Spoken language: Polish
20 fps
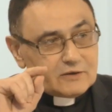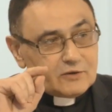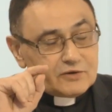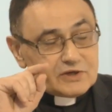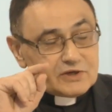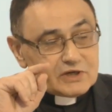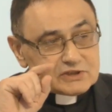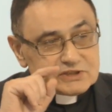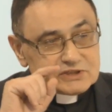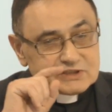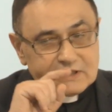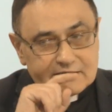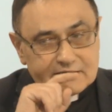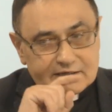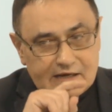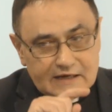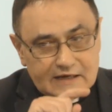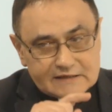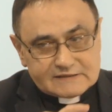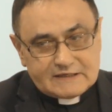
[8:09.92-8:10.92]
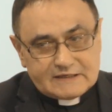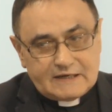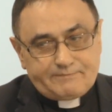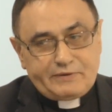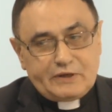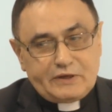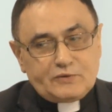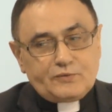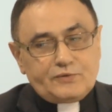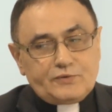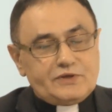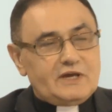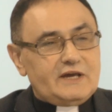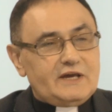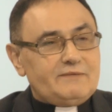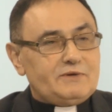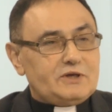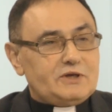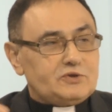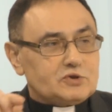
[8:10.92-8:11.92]
jeszcze raz
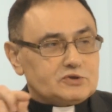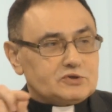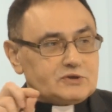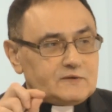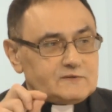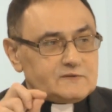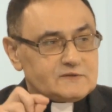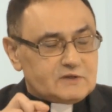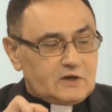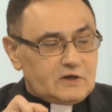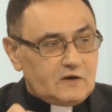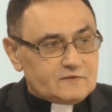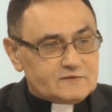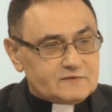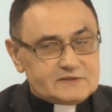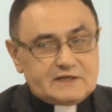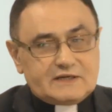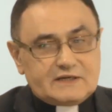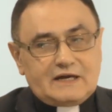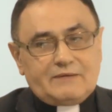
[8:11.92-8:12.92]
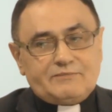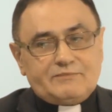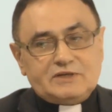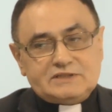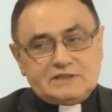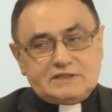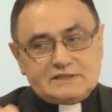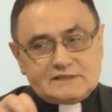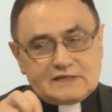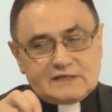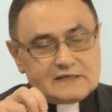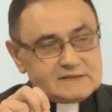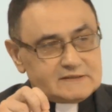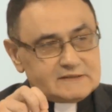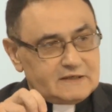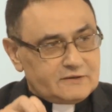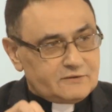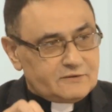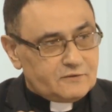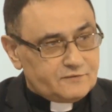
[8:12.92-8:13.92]
apelujemy do rządzących, aby się
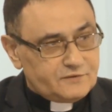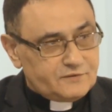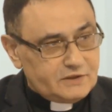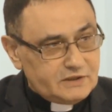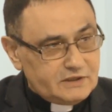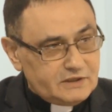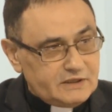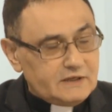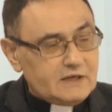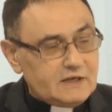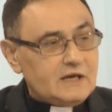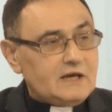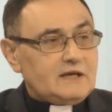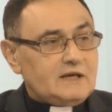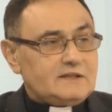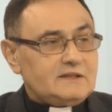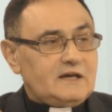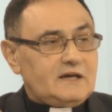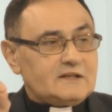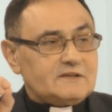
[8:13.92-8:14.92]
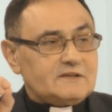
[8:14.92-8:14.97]
zastanowili nad